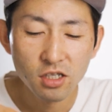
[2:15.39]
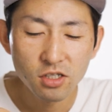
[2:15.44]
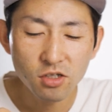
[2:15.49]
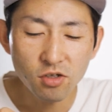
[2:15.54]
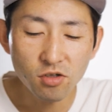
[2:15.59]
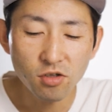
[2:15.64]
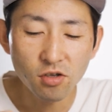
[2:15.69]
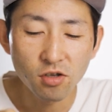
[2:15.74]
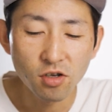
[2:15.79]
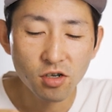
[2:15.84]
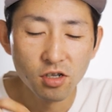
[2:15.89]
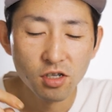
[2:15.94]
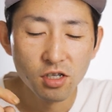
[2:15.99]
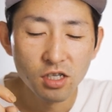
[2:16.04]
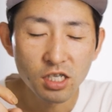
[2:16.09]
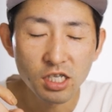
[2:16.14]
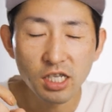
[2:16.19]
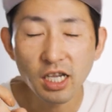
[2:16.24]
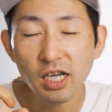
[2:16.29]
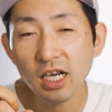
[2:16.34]
ちょっと
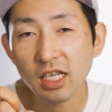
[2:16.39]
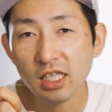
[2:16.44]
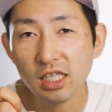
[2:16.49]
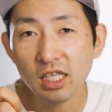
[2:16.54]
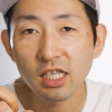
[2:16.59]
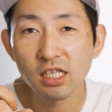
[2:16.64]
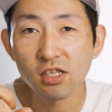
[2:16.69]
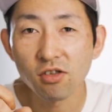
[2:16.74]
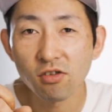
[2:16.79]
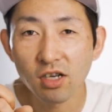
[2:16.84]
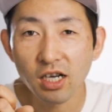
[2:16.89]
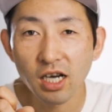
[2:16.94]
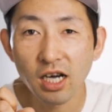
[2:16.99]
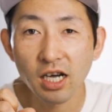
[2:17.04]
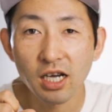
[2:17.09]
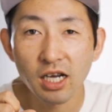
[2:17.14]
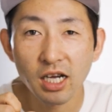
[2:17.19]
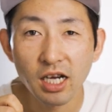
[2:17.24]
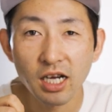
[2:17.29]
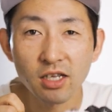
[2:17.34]
痛かったりと
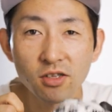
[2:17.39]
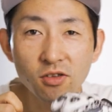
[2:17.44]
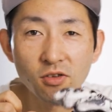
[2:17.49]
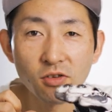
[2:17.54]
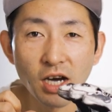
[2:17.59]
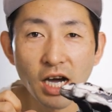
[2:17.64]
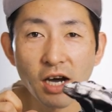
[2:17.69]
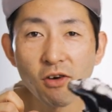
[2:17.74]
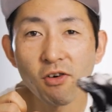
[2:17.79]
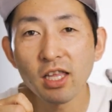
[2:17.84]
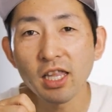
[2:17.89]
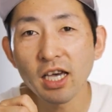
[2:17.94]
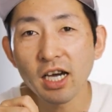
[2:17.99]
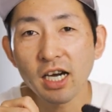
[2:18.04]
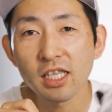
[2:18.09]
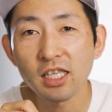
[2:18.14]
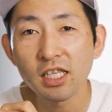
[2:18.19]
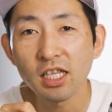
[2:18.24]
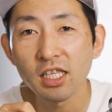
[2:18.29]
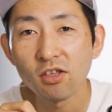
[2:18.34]
か、あの、合わな
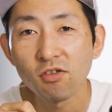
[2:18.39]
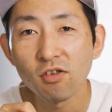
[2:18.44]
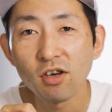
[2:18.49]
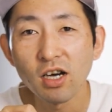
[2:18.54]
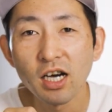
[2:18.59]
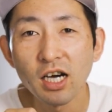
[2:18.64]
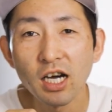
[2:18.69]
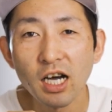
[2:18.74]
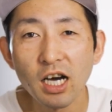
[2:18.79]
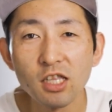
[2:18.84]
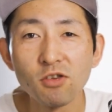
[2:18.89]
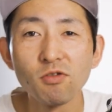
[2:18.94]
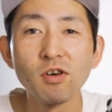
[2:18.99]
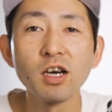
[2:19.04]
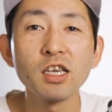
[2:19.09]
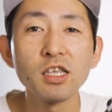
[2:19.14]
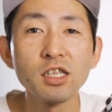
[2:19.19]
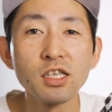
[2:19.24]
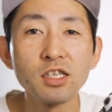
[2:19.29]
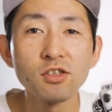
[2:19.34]
かったりとかある
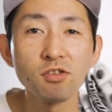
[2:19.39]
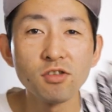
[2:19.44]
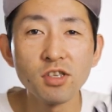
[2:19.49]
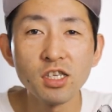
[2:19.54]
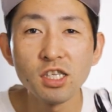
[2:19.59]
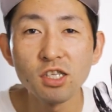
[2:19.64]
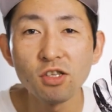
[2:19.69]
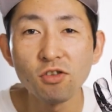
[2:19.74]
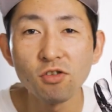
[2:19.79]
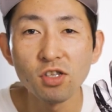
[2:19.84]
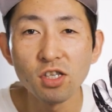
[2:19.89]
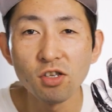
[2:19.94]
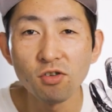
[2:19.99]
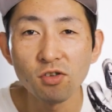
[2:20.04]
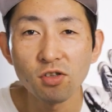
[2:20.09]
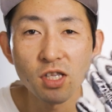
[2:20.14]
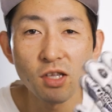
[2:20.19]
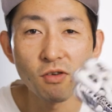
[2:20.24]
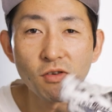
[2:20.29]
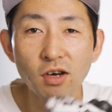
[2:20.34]
わけですよね、人に
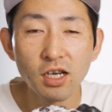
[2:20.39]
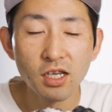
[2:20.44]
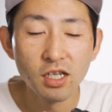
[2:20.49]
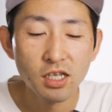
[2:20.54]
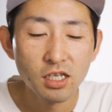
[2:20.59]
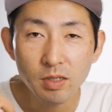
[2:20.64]
よっては。